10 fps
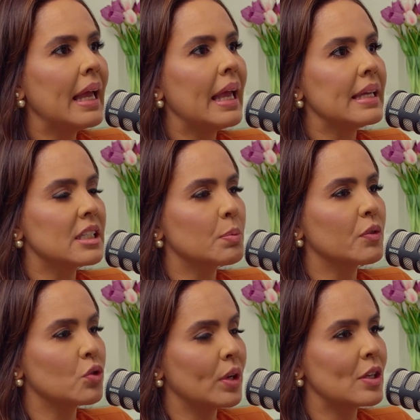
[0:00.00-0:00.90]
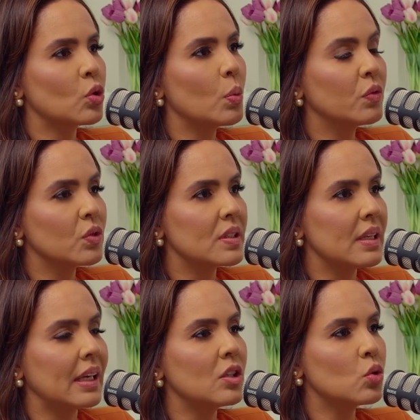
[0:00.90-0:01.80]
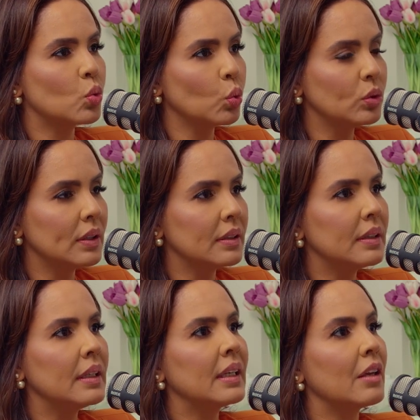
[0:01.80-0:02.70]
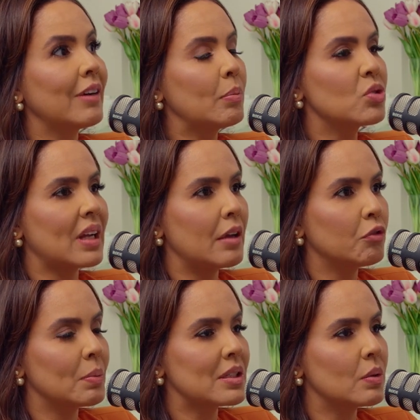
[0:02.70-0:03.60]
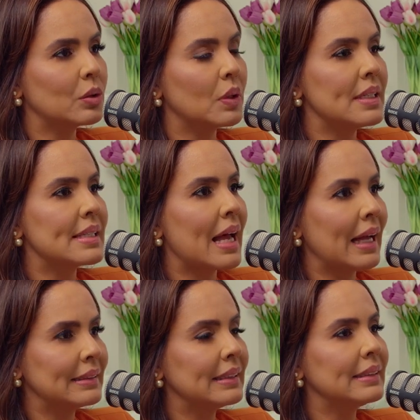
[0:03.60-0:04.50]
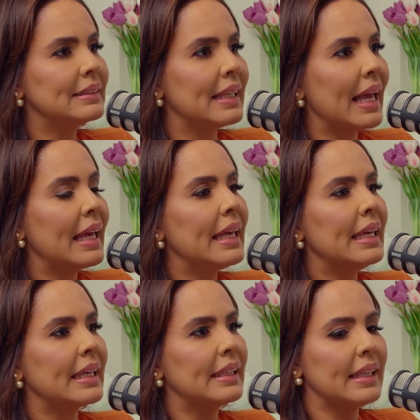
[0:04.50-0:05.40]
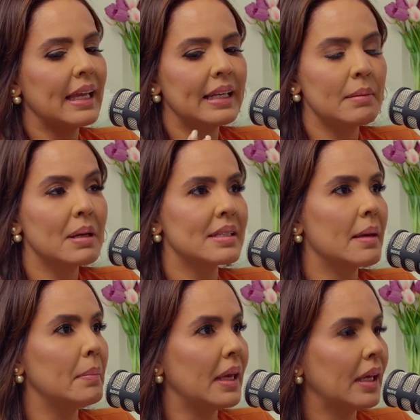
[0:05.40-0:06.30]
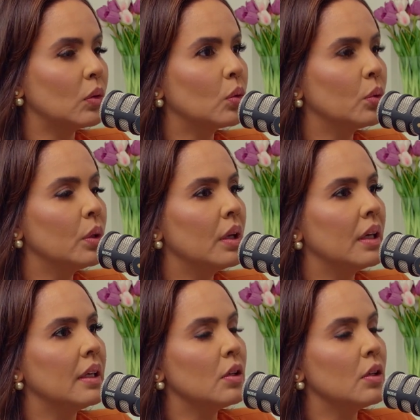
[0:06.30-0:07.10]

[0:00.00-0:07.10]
Esses profissionais como você que estuda, que vai buscar informação atualizada, uhum. né? Que tem ali embasamento. Sim.